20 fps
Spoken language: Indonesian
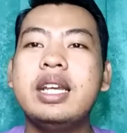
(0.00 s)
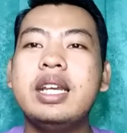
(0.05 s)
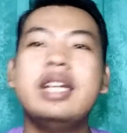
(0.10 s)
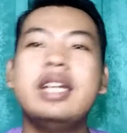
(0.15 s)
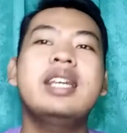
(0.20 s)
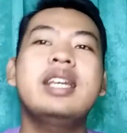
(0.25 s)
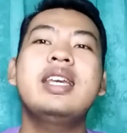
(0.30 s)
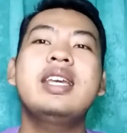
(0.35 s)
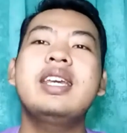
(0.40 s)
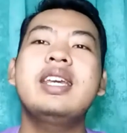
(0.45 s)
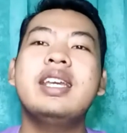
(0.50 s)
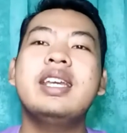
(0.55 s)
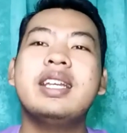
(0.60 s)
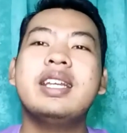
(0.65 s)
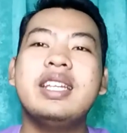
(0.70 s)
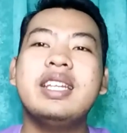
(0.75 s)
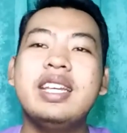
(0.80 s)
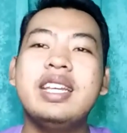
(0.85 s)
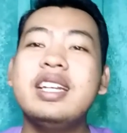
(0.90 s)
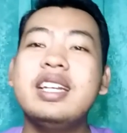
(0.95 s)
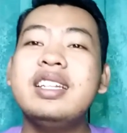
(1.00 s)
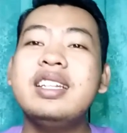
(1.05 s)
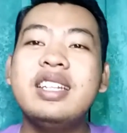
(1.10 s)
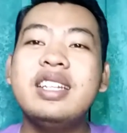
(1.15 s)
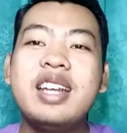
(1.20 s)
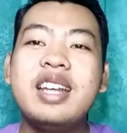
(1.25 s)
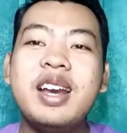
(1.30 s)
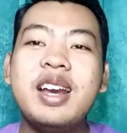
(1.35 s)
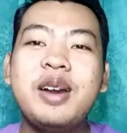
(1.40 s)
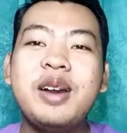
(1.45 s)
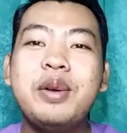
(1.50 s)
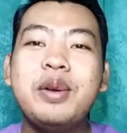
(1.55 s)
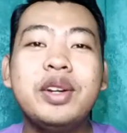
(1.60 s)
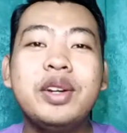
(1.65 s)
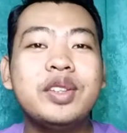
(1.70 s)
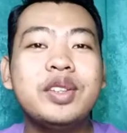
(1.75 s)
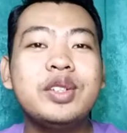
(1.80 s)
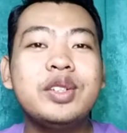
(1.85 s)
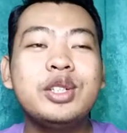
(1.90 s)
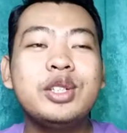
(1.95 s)
Eh, ingat gak
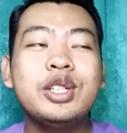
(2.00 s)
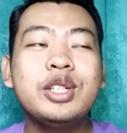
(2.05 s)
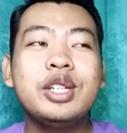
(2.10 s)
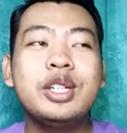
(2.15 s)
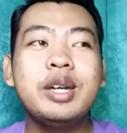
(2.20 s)
waktu